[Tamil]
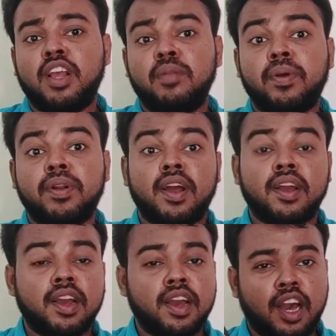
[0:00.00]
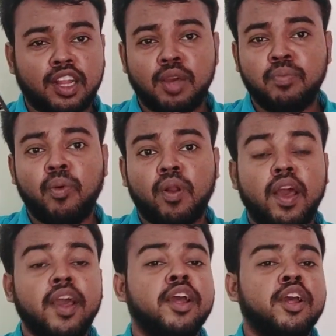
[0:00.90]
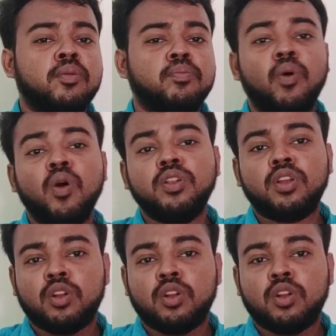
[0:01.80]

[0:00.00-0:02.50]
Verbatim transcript: சேல் பண்ணுறாங்க அதே போல் போட்